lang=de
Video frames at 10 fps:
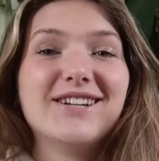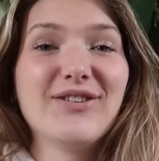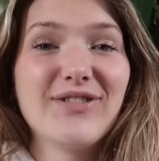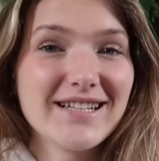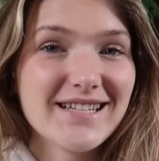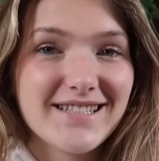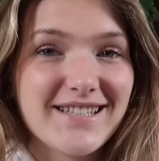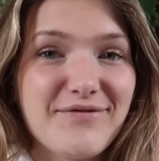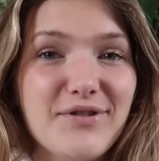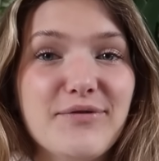Und weil das alles
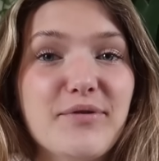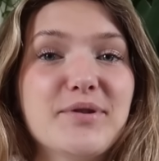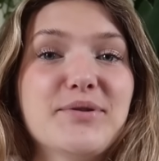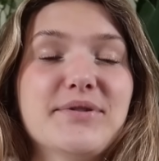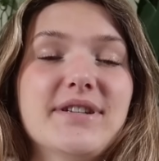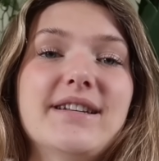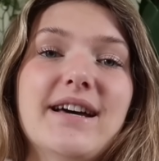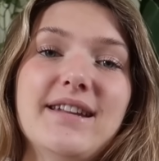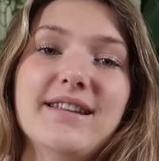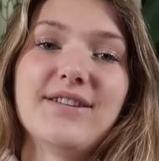sehr viele Informationen sind,
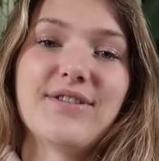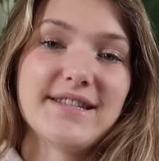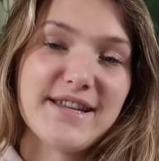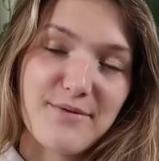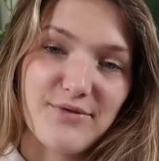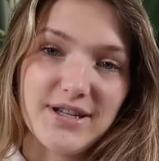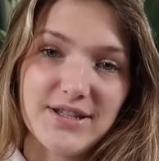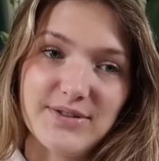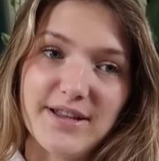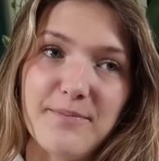dachte ich, ich fasse sie immer für dich
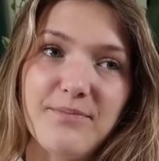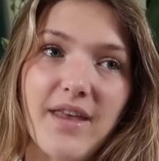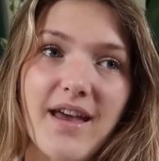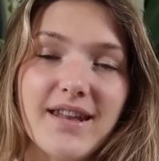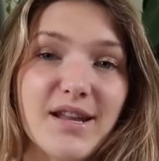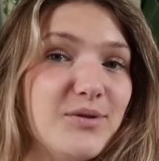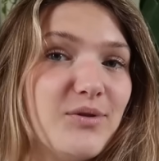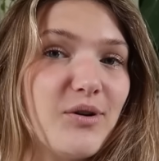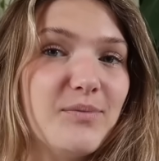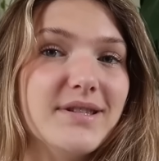zusammen, damit du
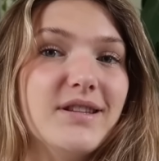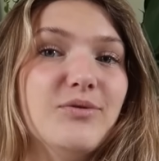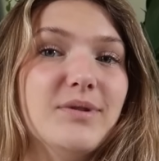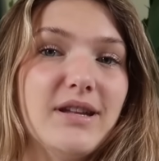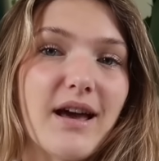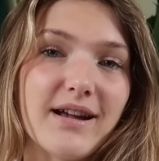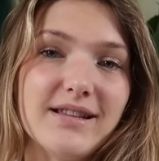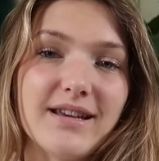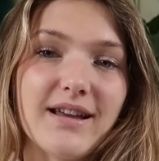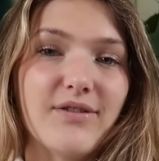auch ein bisschen über die
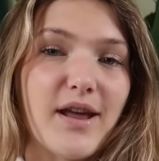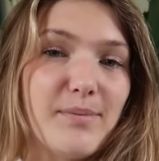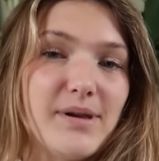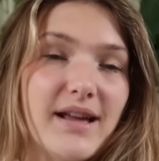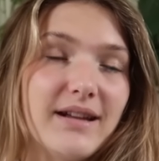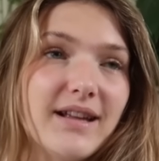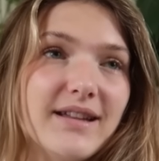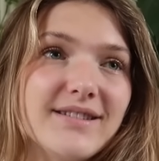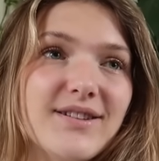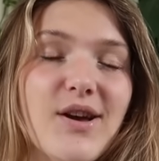Nachhaltigkeit von Apple lernen
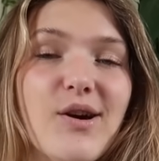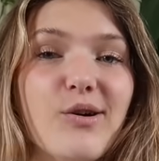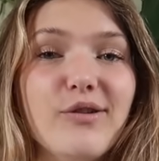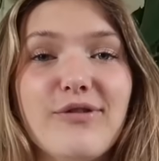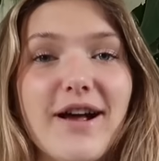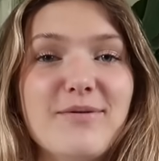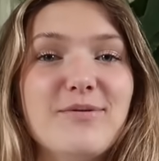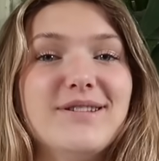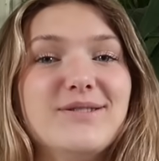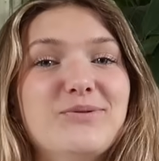kannst und vor allem
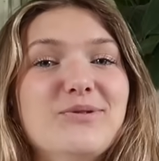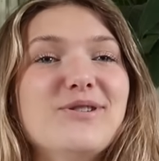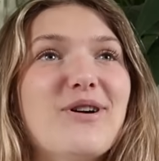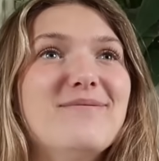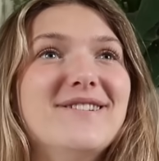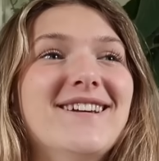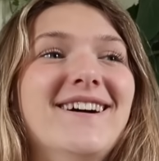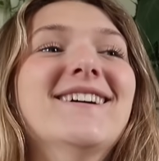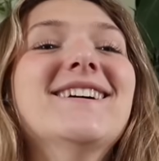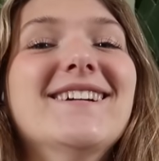über diesen coolen
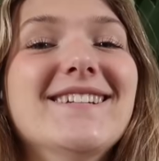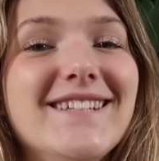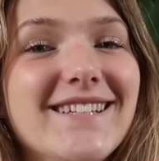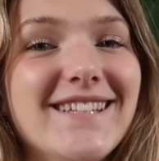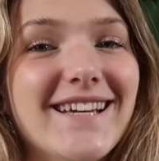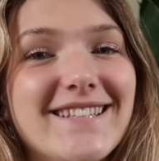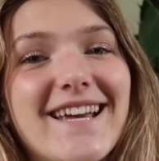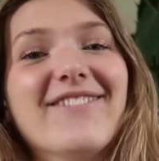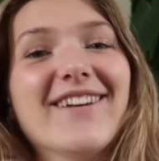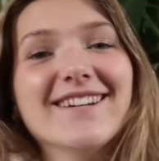Roboter, den ich gleich
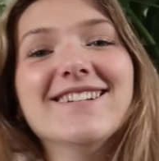zeigen werde.